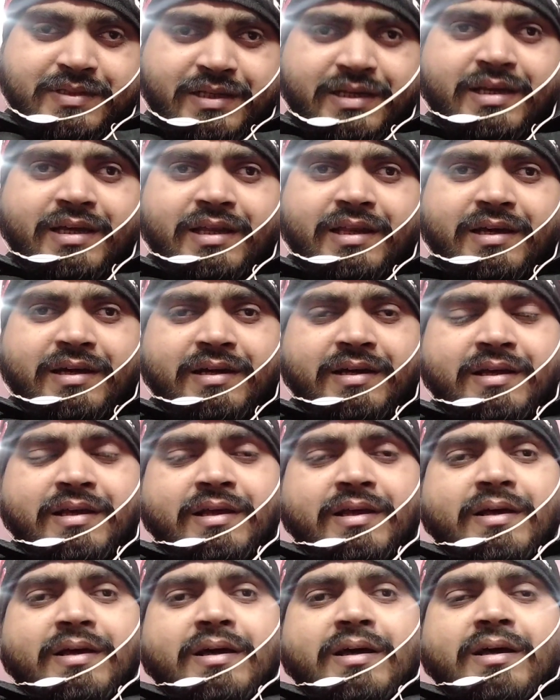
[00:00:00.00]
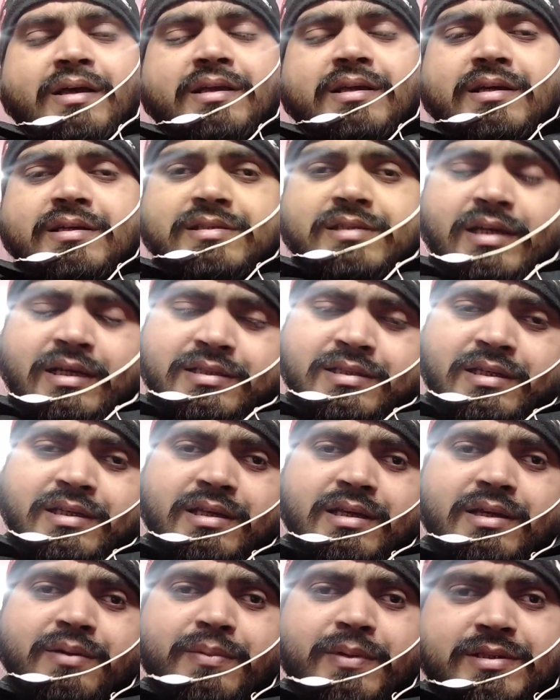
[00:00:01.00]
ठीक है ना ये शासन
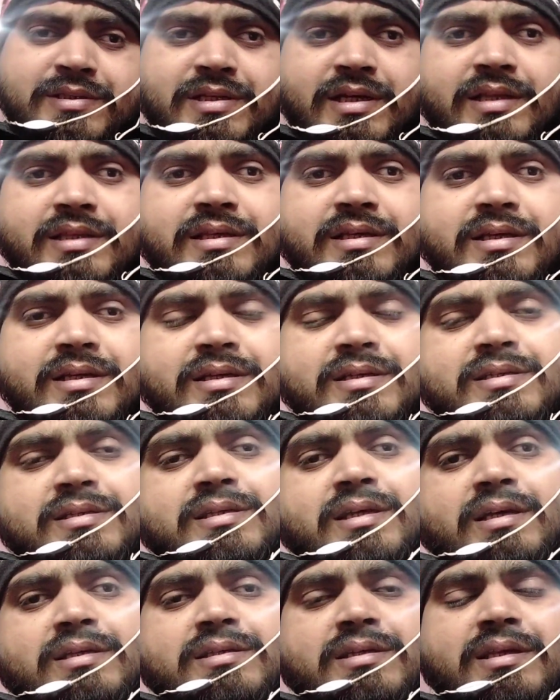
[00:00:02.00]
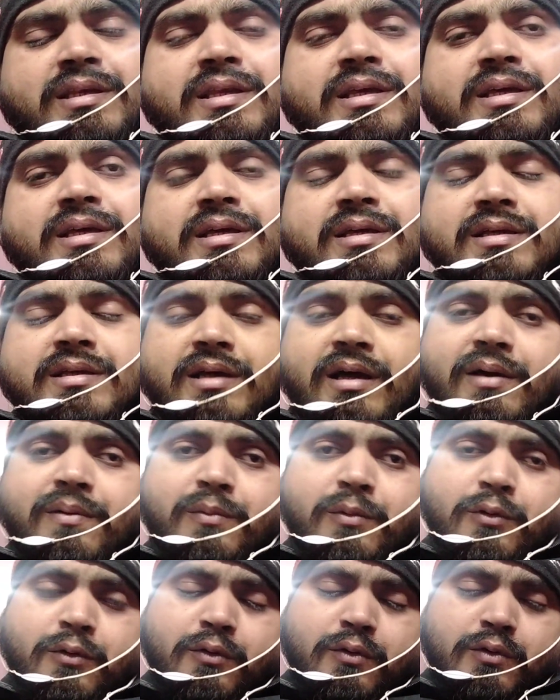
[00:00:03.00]
की मंशा थी शासन ने
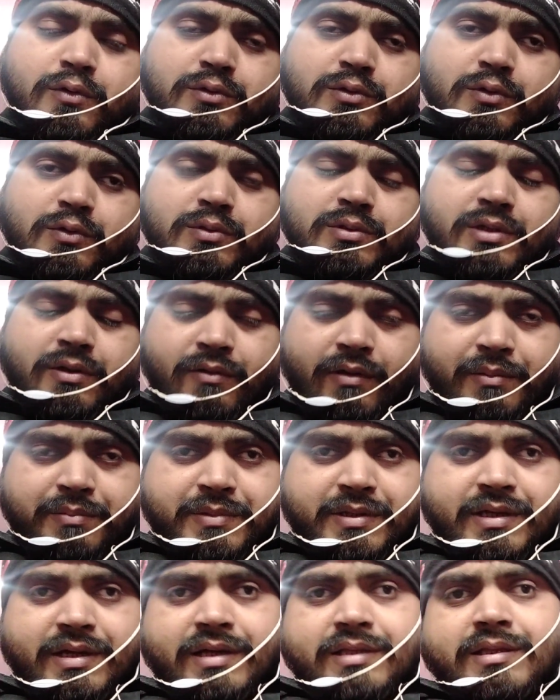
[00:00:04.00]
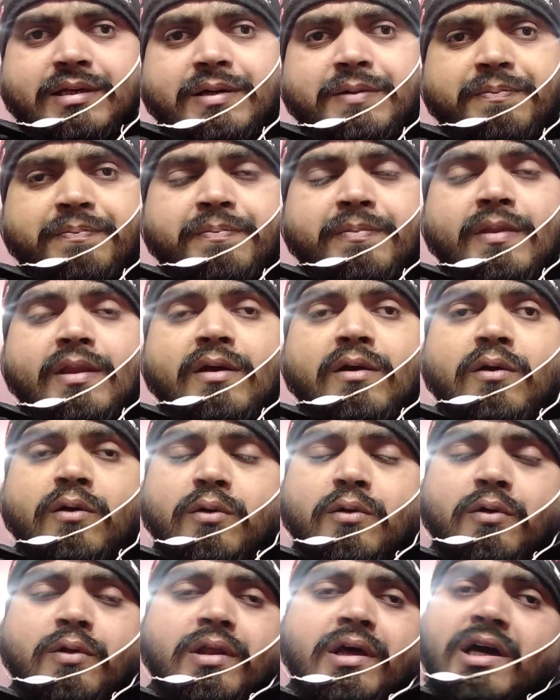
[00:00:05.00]
हम लोगों को जो जवाब दिया था
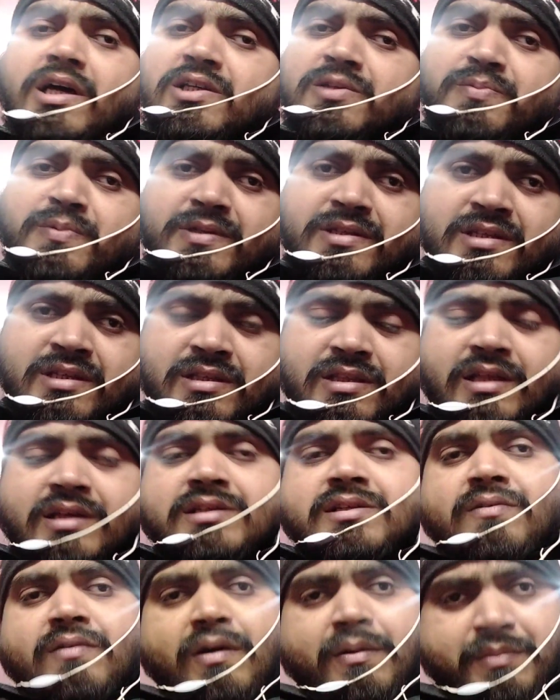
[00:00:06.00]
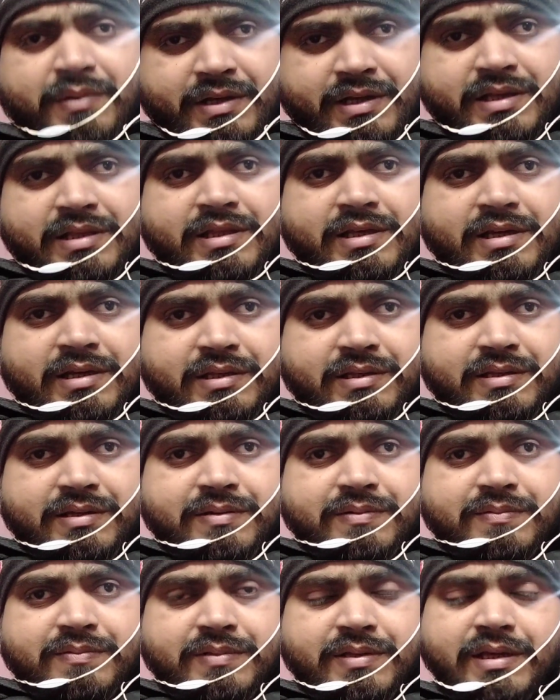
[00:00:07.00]
उन्होंने अस्पष्टता जवाब नहीं दिए थे
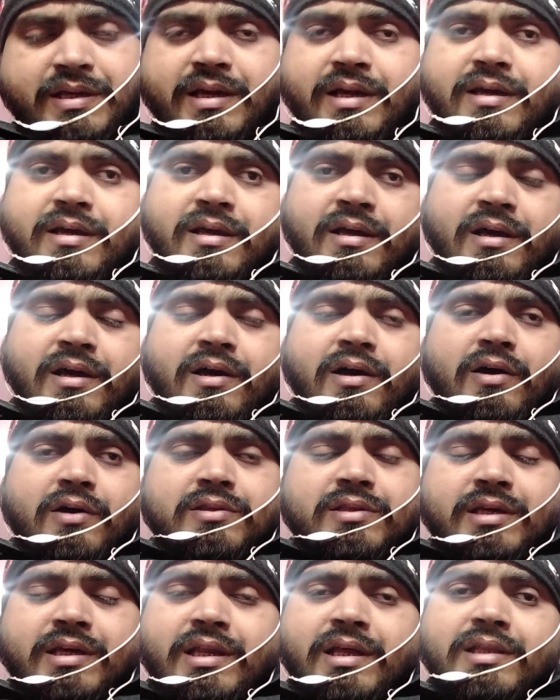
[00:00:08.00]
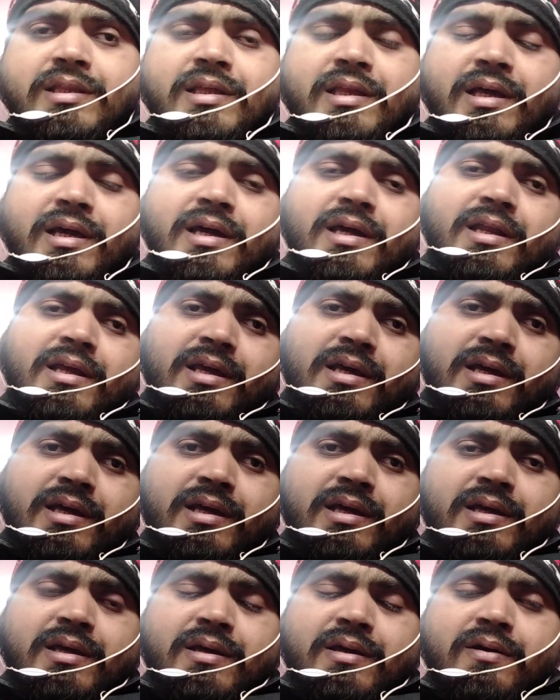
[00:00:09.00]
ठीक है और धीरे धीरे करके
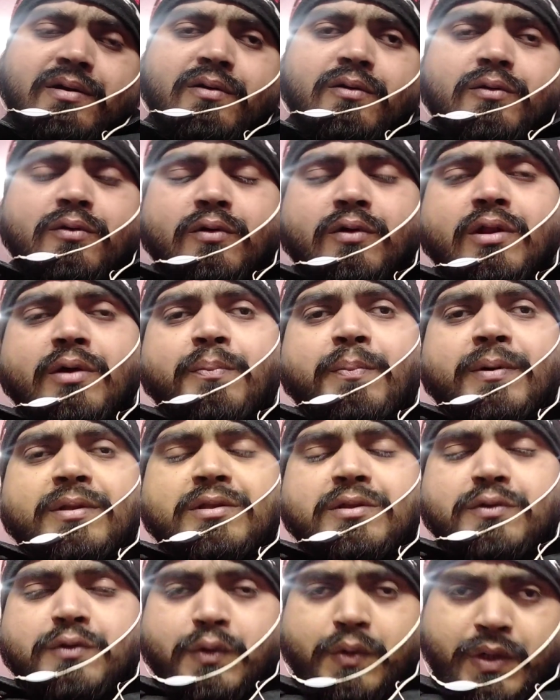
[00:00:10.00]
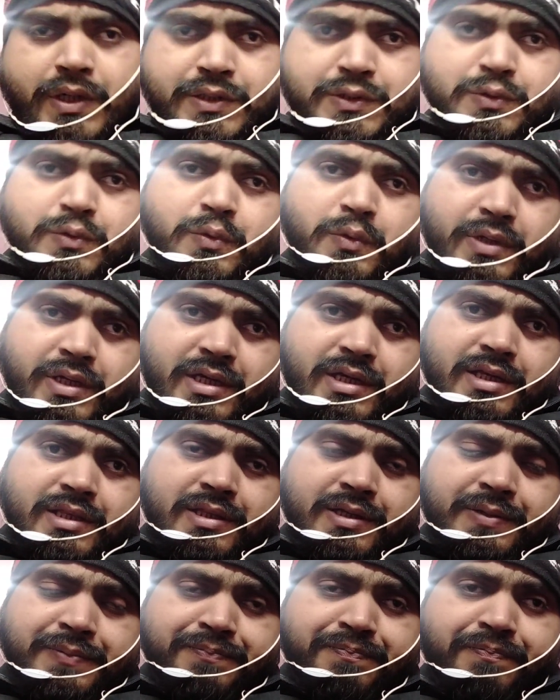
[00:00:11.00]
उन्होंने पद जोड़ने शुरू किए
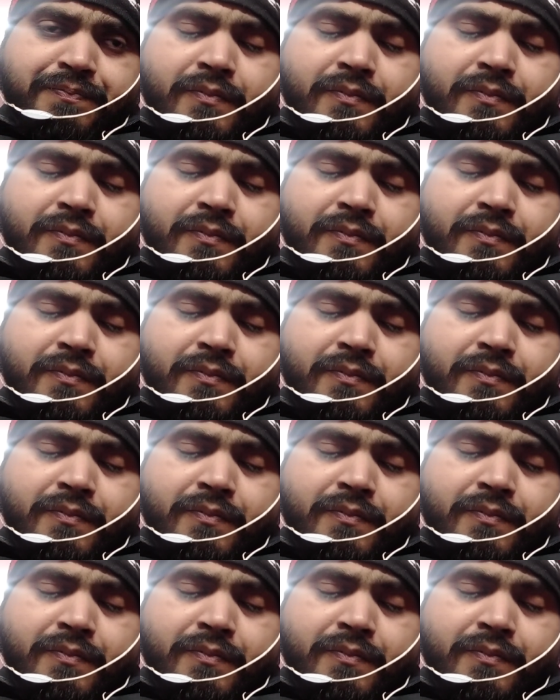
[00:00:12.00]
थे